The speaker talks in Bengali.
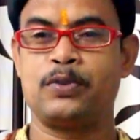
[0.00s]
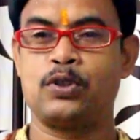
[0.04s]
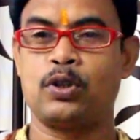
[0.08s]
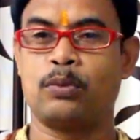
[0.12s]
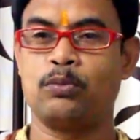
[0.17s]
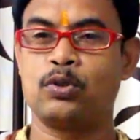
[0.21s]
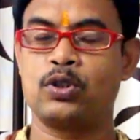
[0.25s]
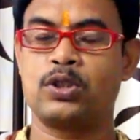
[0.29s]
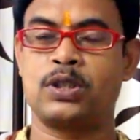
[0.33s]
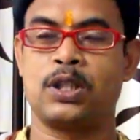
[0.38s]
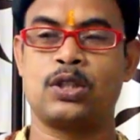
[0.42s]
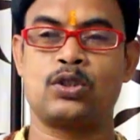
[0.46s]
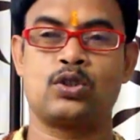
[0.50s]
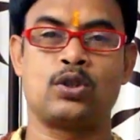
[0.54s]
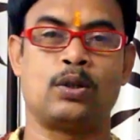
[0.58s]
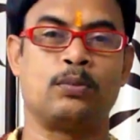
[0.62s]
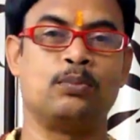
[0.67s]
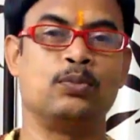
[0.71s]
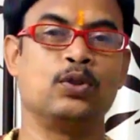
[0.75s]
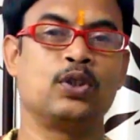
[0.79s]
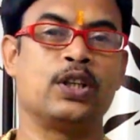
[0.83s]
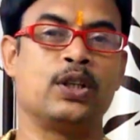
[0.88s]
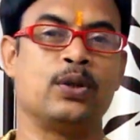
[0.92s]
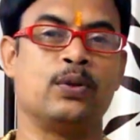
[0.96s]
সমস্যার
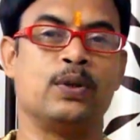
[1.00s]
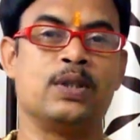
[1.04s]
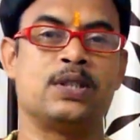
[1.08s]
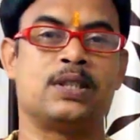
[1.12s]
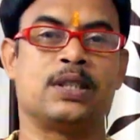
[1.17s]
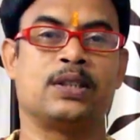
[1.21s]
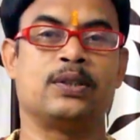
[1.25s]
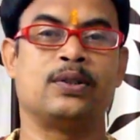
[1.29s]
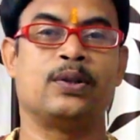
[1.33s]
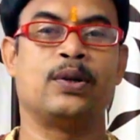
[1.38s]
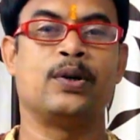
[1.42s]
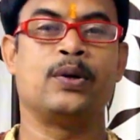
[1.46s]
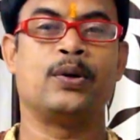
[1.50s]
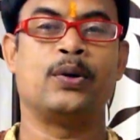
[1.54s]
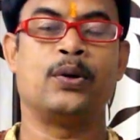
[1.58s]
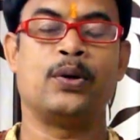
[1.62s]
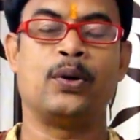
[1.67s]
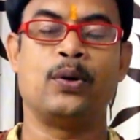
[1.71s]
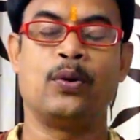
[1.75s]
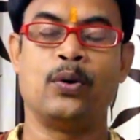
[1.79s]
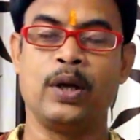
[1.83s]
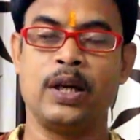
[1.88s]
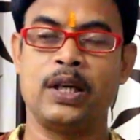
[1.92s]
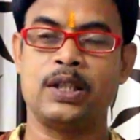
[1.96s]
সম্মুখীন হয়েছে
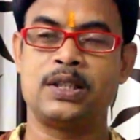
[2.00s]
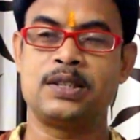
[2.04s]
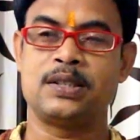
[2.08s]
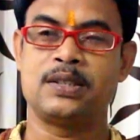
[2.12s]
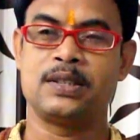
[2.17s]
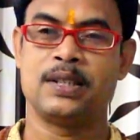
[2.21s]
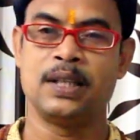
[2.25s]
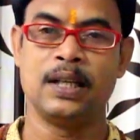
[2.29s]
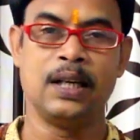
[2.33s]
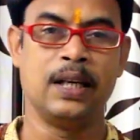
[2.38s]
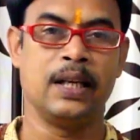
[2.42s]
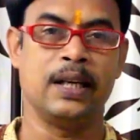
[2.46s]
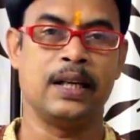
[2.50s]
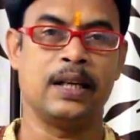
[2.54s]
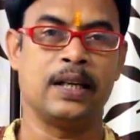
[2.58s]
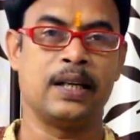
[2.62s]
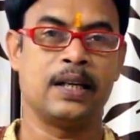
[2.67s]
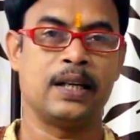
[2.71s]
হয়েছিলে